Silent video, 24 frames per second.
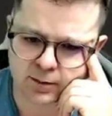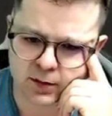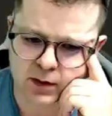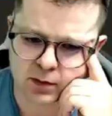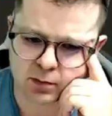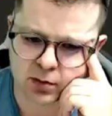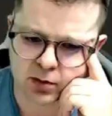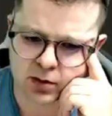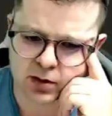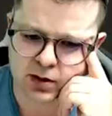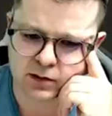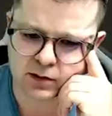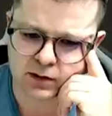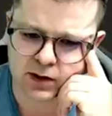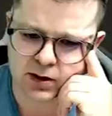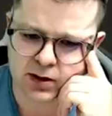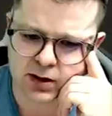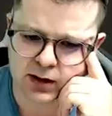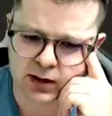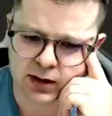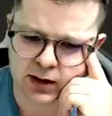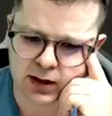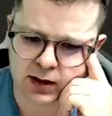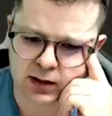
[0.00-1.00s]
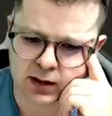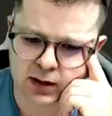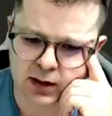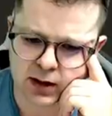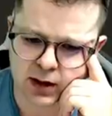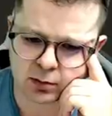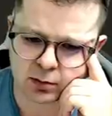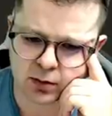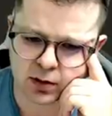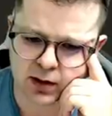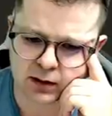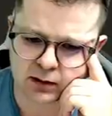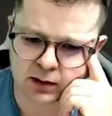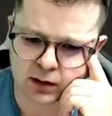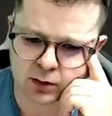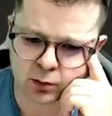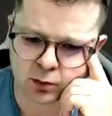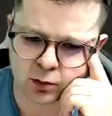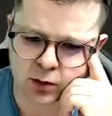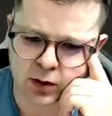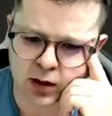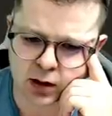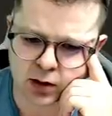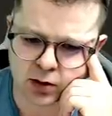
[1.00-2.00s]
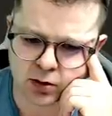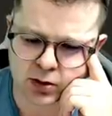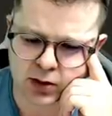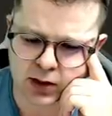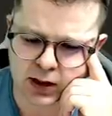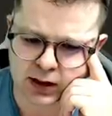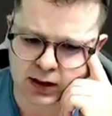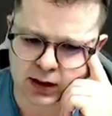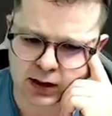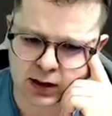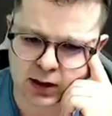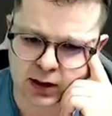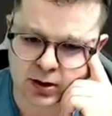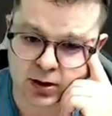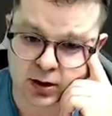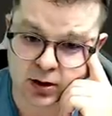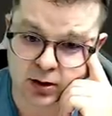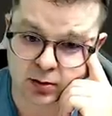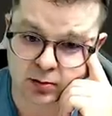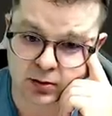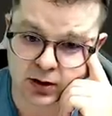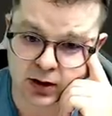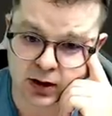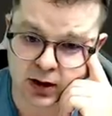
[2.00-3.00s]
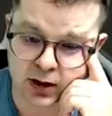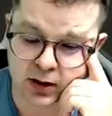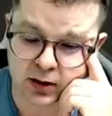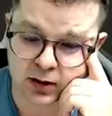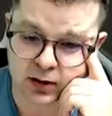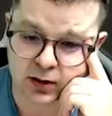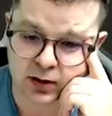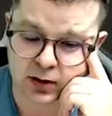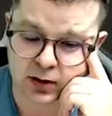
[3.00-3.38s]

bo jest wieża D1 albo nawet długa roszada. Dlaczego by nie?